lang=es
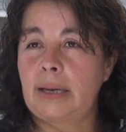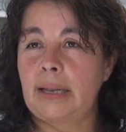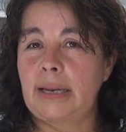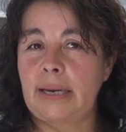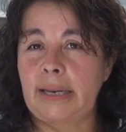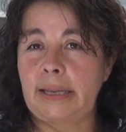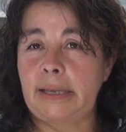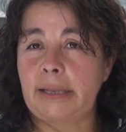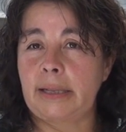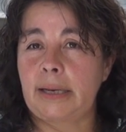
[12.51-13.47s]

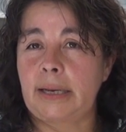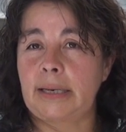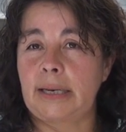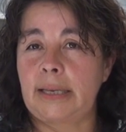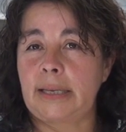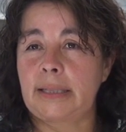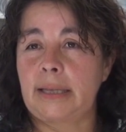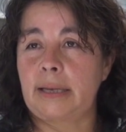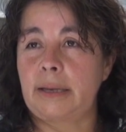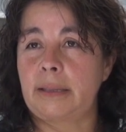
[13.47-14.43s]
Canale,
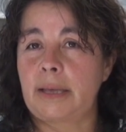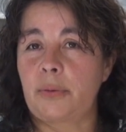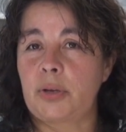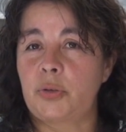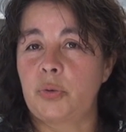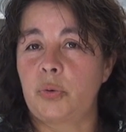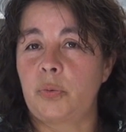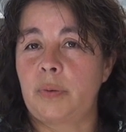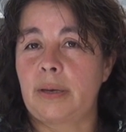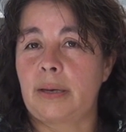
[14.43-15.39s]
canaletas de agua
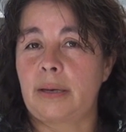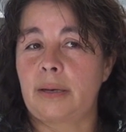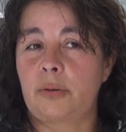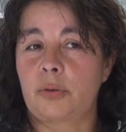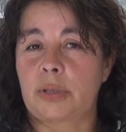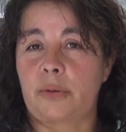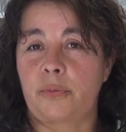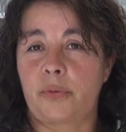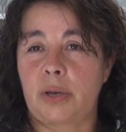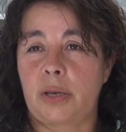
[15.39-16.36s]
lluvia,
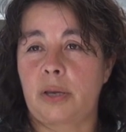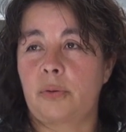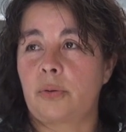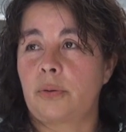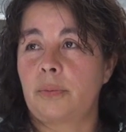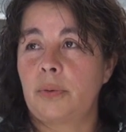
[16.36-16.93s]
cortafuego,